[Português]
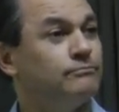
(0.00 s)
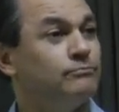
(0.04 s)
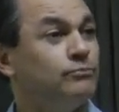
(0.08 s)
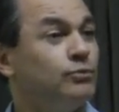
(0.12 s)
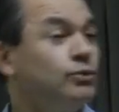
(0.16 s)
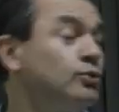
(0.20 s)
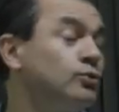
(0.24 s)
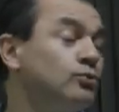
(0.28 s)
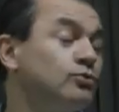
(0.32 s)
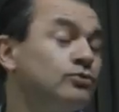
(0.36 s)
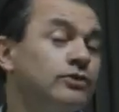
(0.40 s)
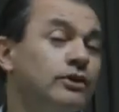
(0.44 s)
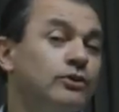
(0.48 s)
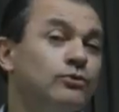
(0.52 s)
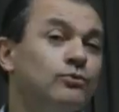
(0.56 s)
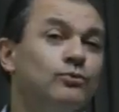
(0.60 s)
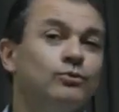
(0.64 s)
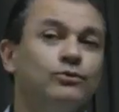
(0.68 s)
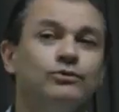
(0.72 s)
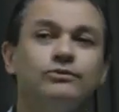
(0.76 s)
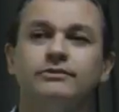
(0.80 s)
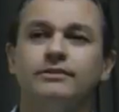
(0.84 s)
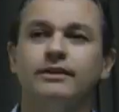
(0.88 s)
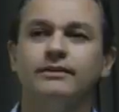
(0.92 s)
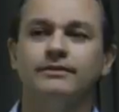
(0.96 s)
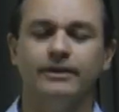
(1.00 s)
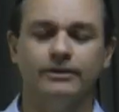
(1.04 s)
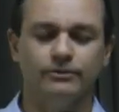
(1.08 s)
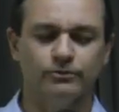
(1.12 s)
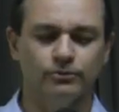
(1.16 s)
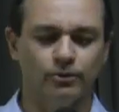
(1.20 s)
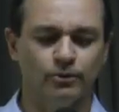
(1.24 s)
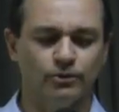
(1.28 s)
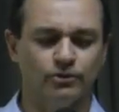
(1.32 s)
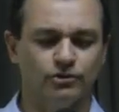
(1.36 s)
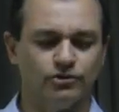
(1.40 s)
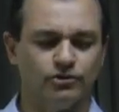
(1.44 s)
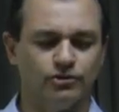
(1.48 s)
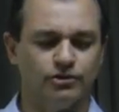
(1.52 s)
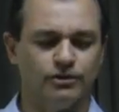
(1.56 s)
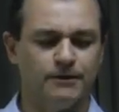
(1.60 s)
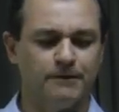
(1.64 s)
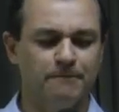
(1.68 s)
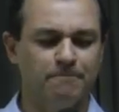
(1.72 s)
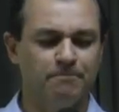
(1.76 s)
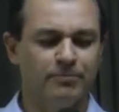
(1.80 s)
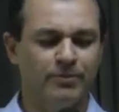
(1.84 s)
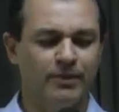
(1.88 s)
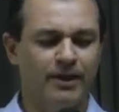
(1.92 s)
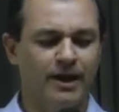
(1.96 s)
muitos recursos da
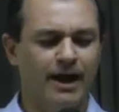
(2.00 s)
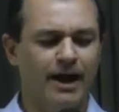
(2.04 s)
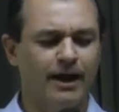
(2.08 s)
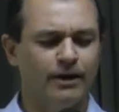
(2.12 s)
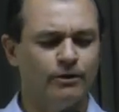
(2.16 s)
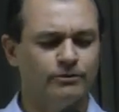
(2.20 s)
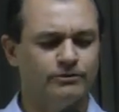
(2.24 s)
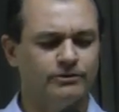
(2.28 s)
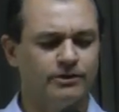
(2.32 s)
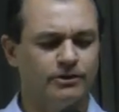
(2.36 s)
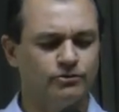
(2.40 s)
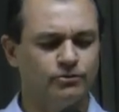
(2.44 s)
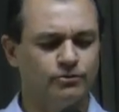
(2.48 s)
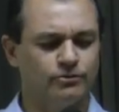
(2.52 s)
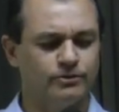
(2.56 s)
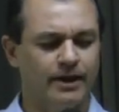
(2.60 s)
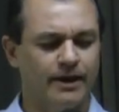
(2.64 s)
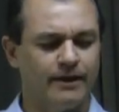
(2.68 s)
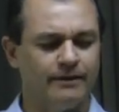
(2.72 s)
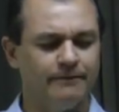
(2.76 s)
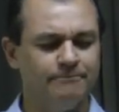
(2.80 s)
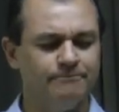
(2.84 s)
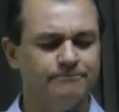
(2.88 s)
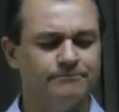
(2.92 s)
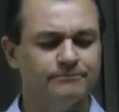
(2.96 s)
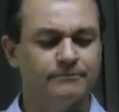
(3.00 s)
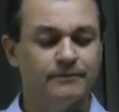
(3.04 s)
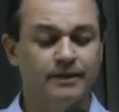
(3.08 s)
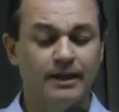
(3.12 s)
tecnologia a nos ajudar.